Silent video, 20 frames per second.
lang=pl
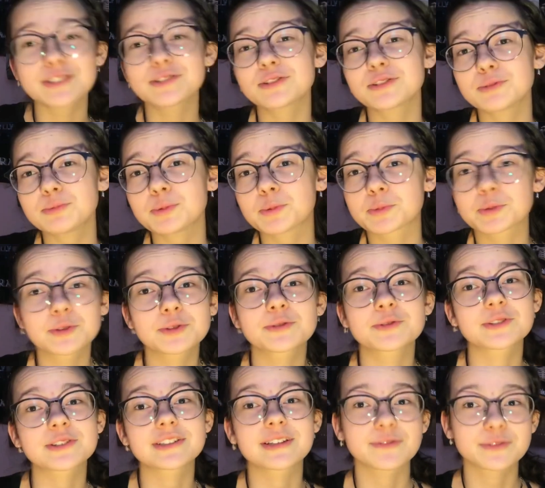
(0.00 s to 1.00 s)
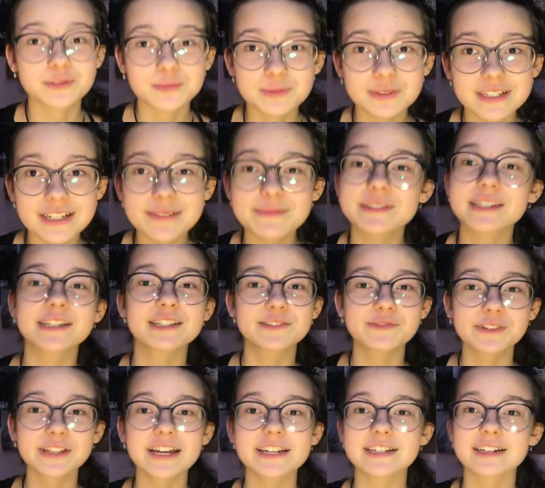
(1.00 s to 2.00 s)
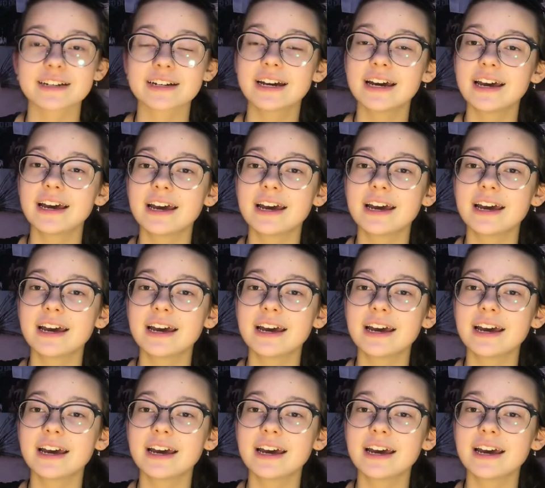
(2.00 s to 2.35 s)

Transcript: no to po prostu zostaw subskrypcję i dzwoneczek,